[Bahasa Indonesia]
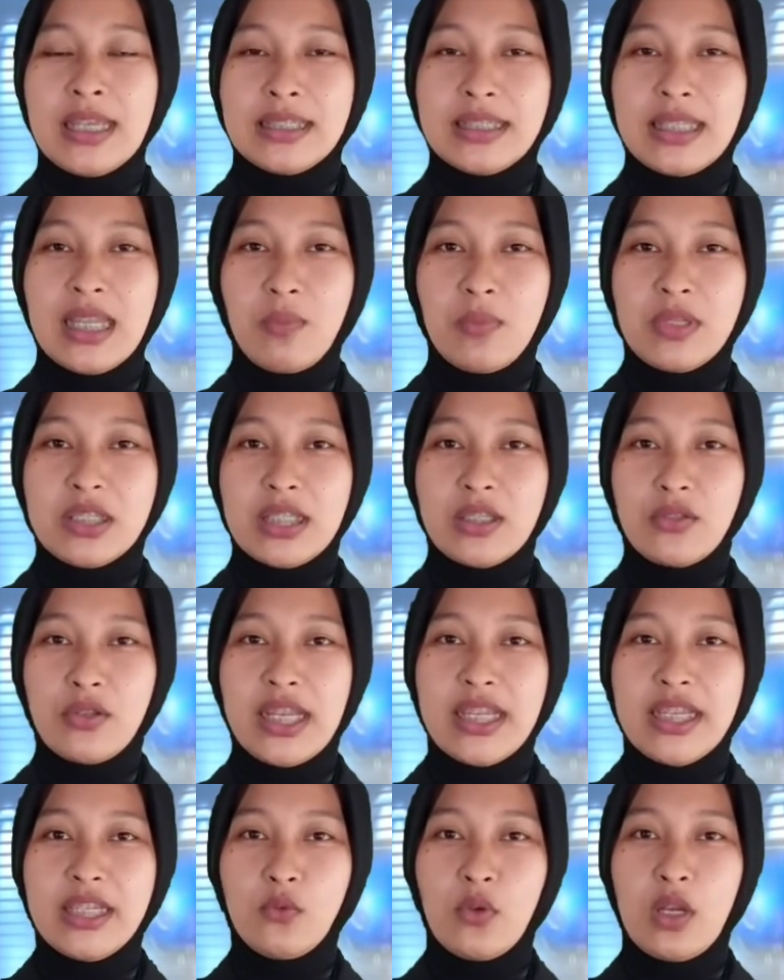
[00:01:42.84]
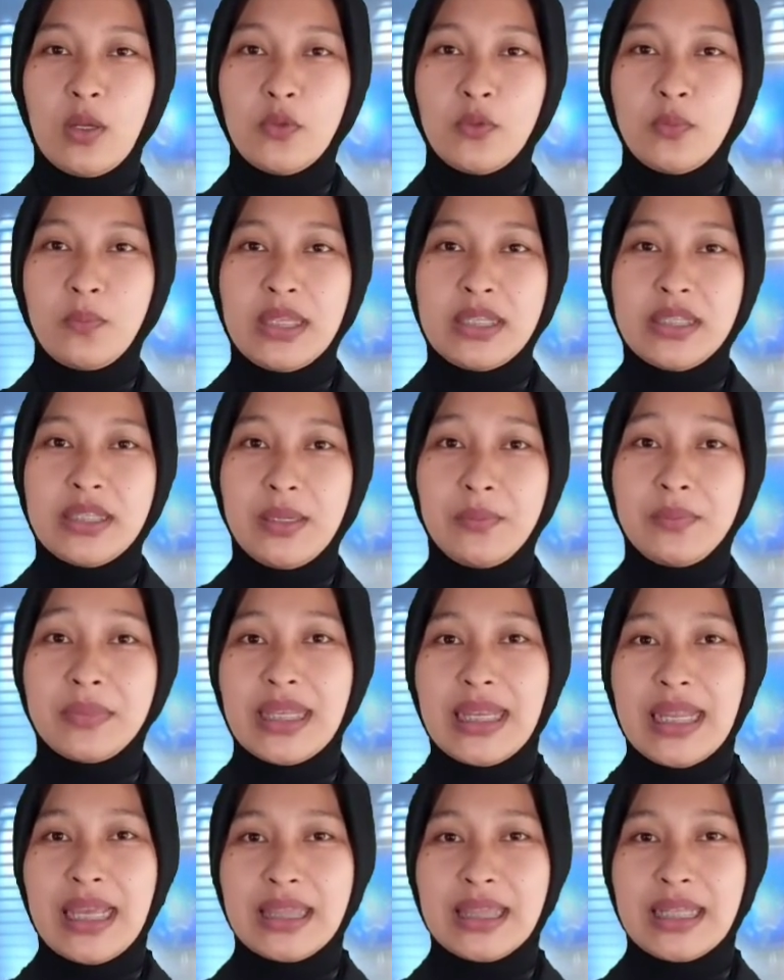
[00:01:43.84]
Selama satu kali 24 jam
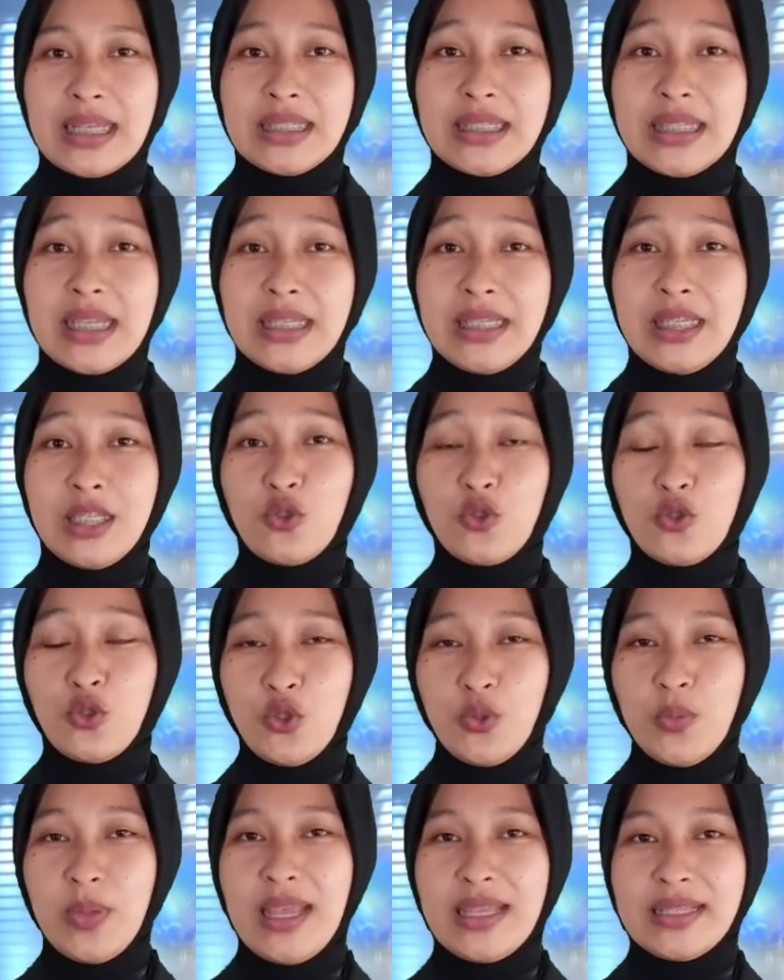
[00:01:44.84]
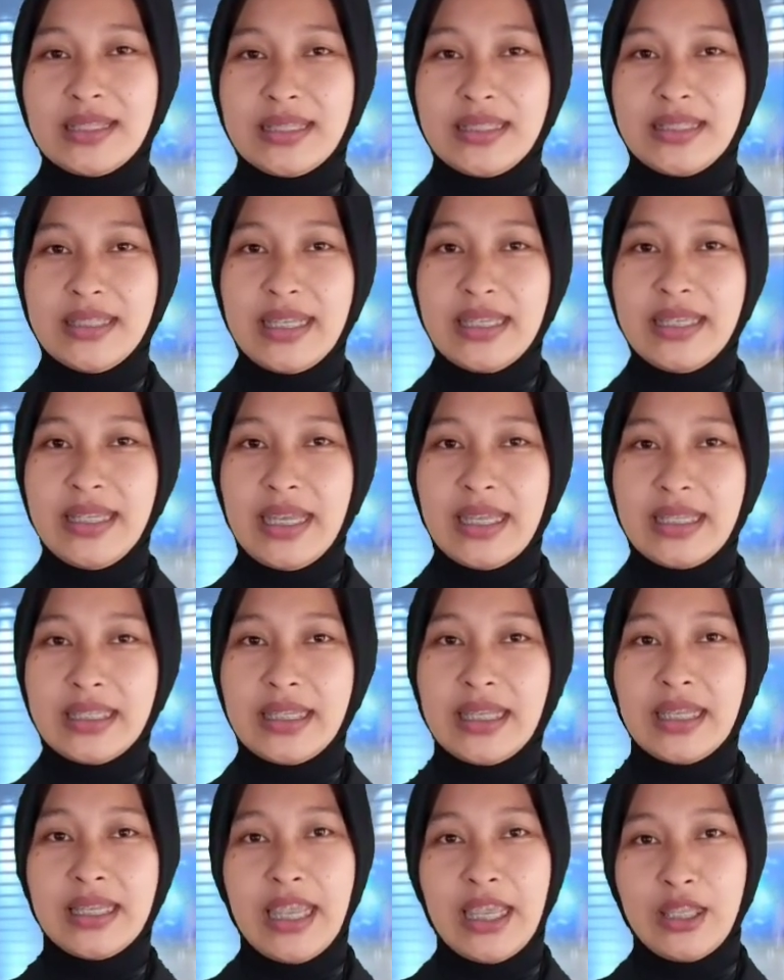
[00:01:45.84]
telah terjadi 17 kejadian,
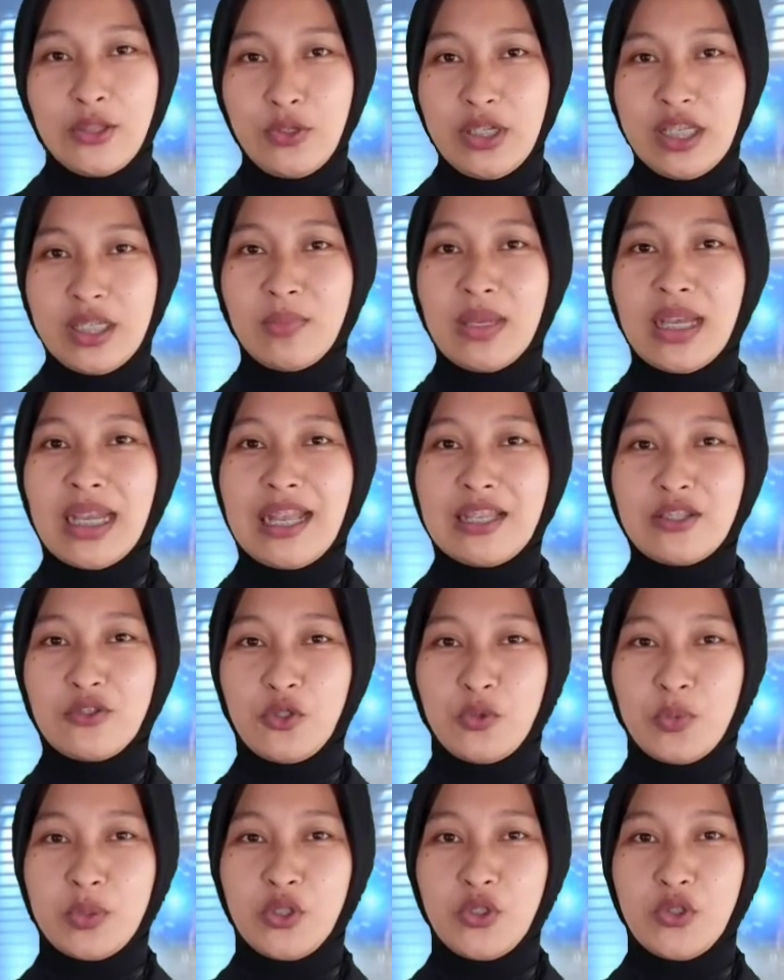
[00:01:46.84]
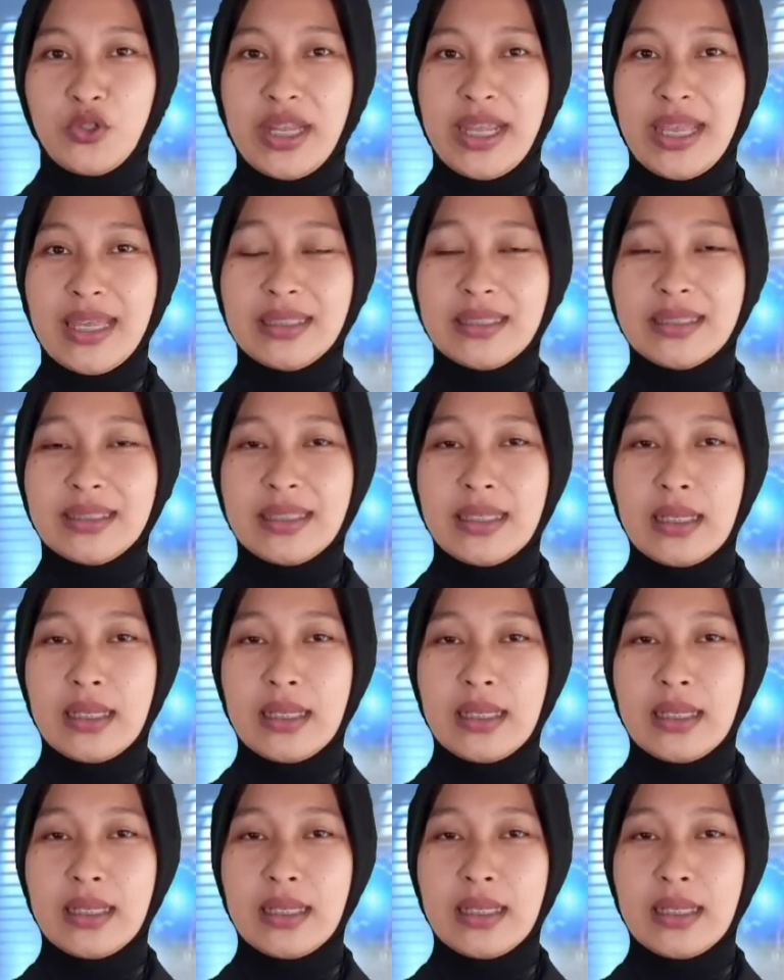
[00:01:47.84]
yaitu 5 kasus pencurian,